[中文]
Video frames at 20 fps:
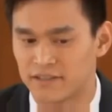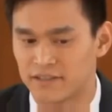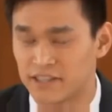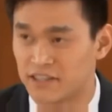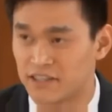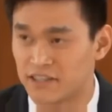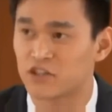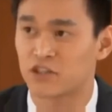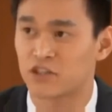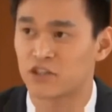是
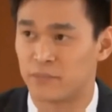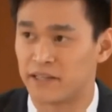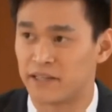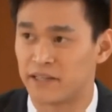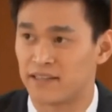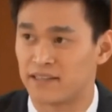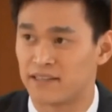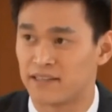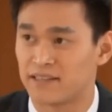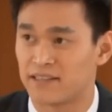世界反兴
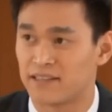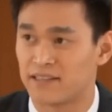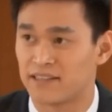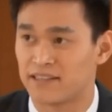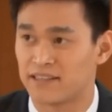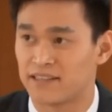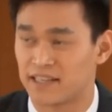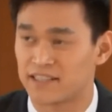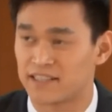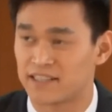奋剂机构
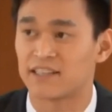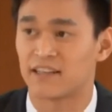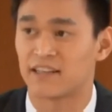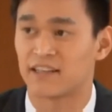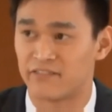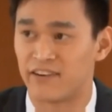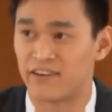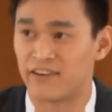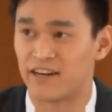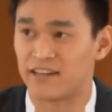发表的声
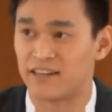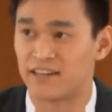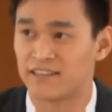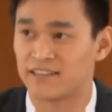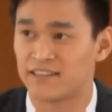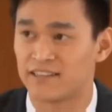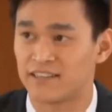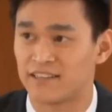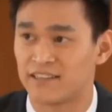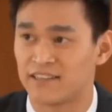明，
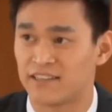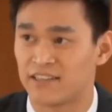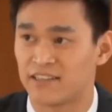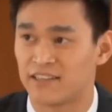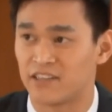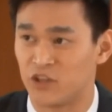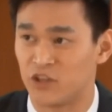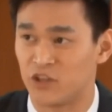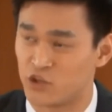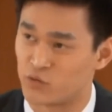已
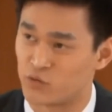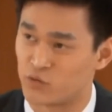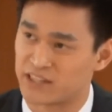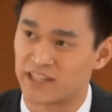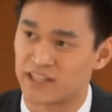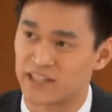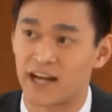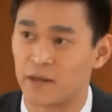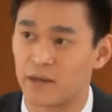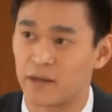经很
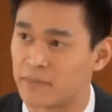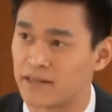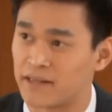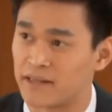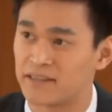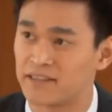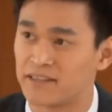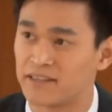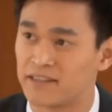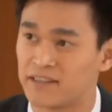清楚地说
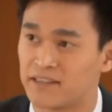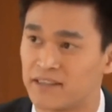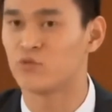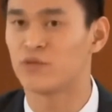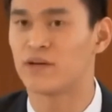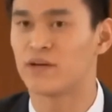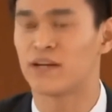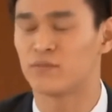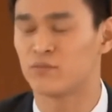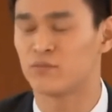明了自己
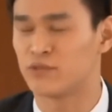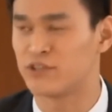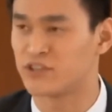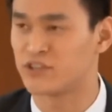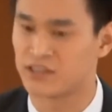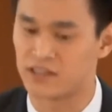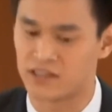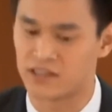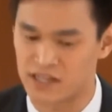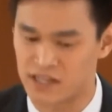的立场。
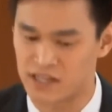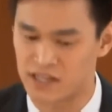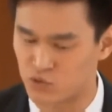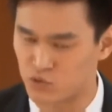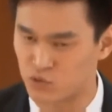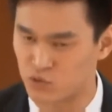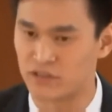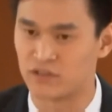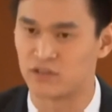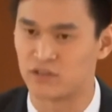是不
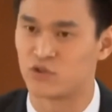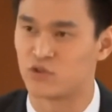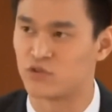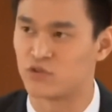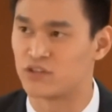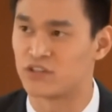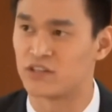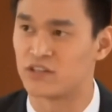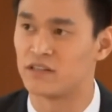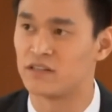是觉
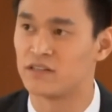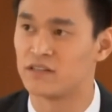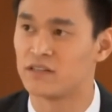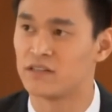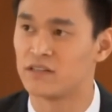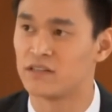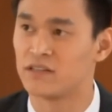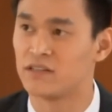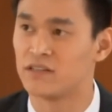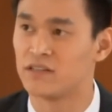得和当
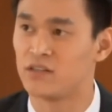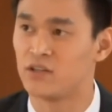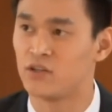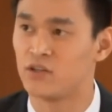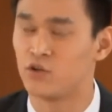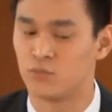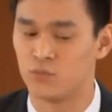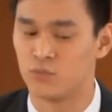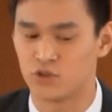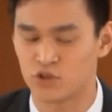初的世界
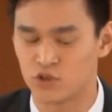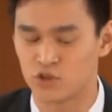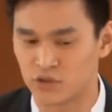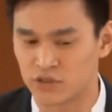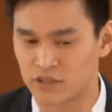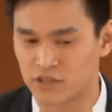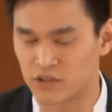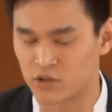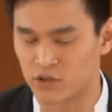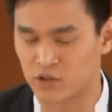反兴奋
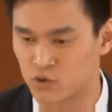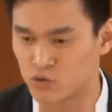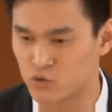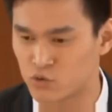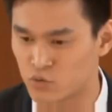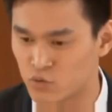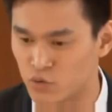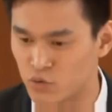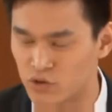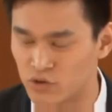剂机构
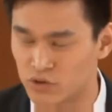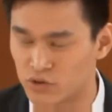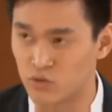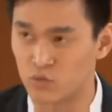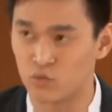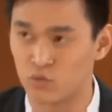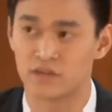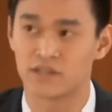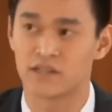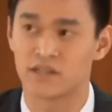不像是一
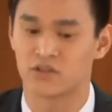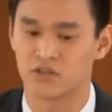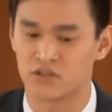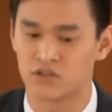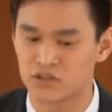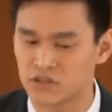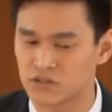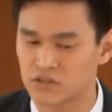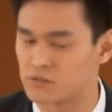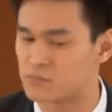个机构了？